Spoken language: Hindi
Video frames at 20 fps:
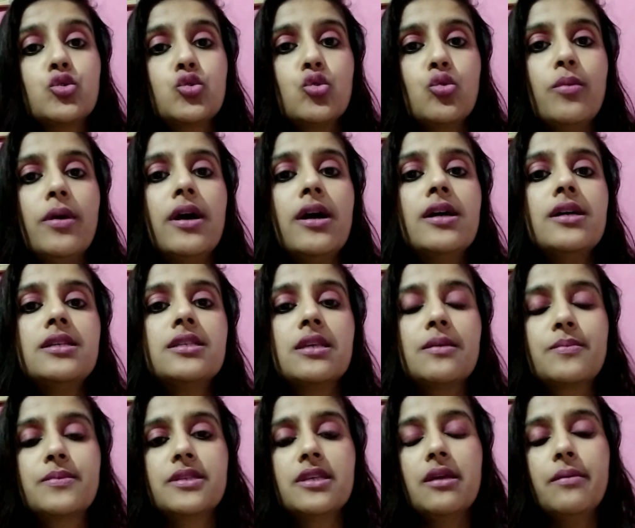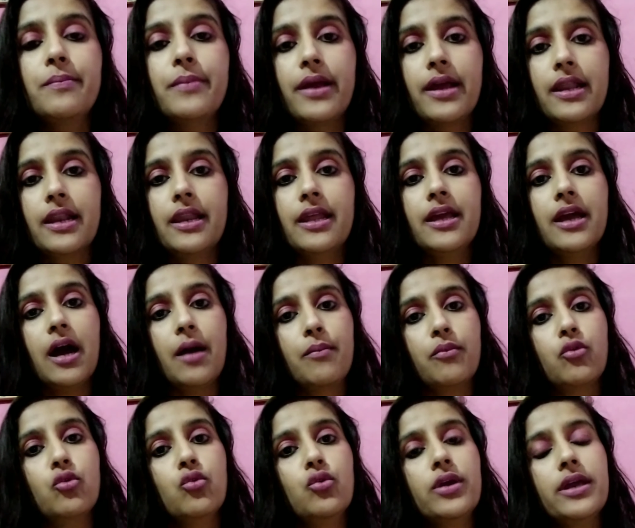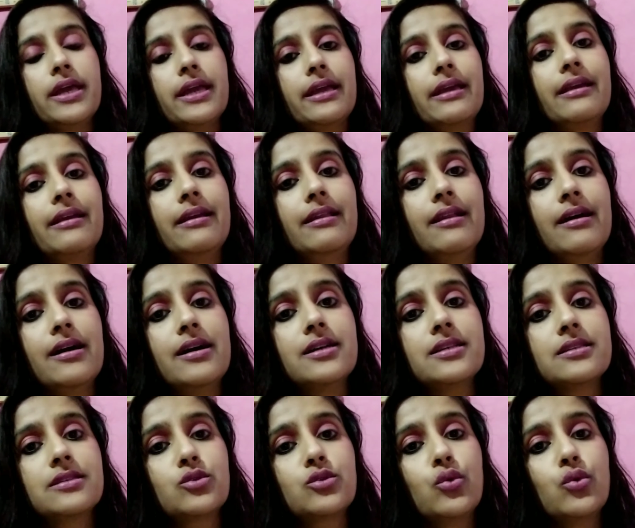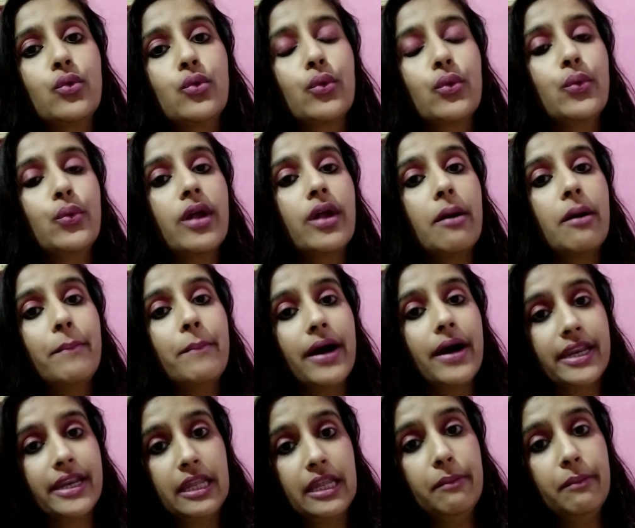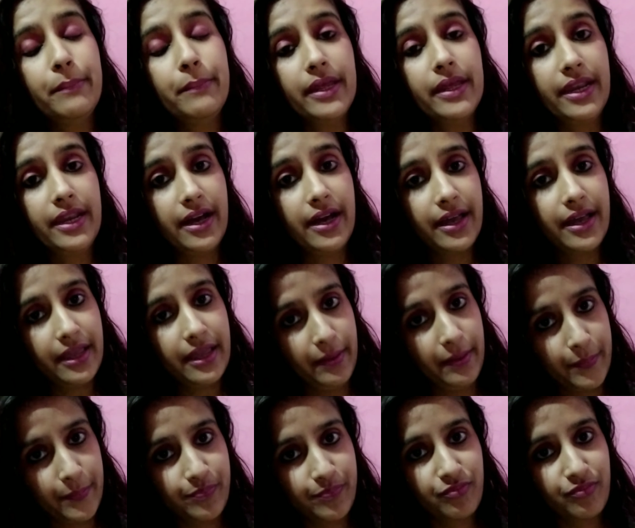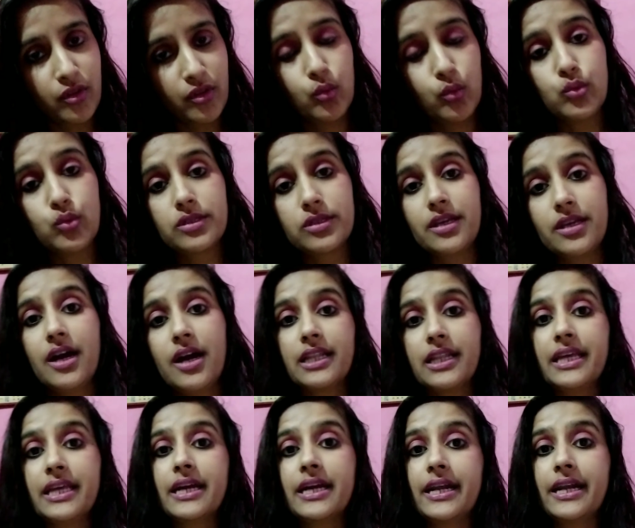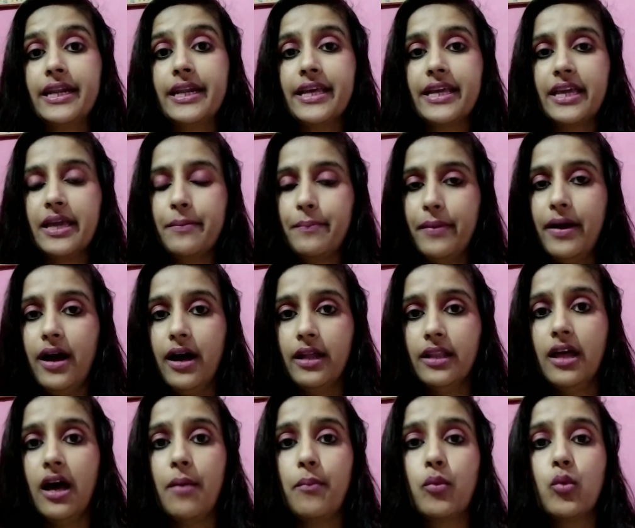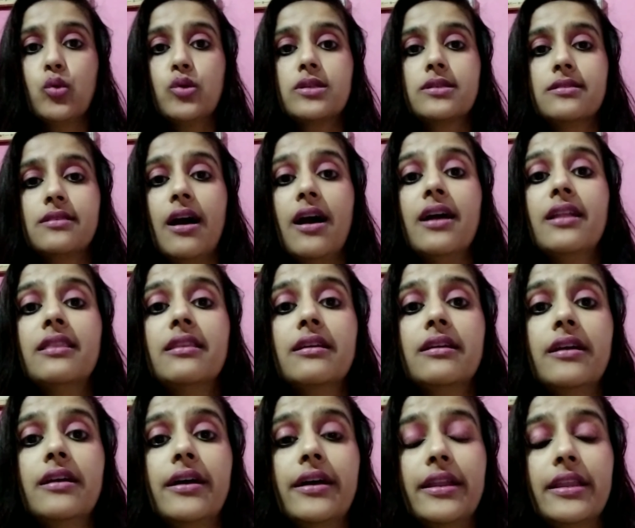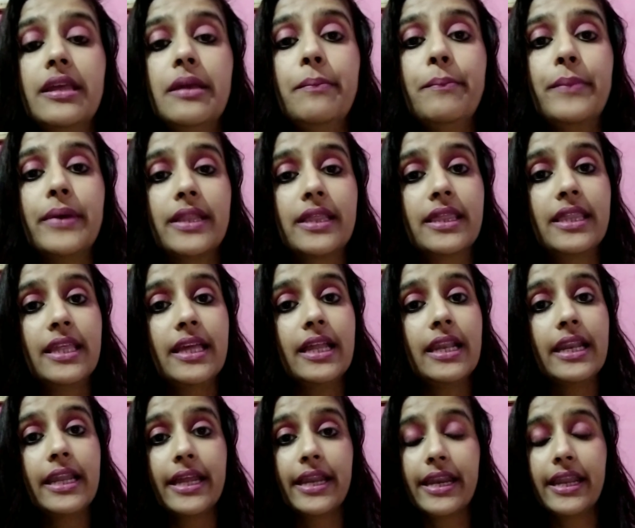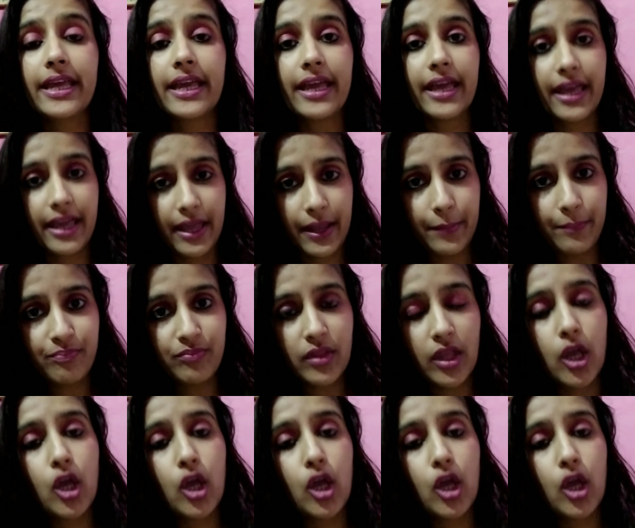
सुबह सबसे पहले आपको एक गिलास गुनगुना पानी पीना है उसके आधे घंटे के बाद आपको सात करी पत्ते लेने हैं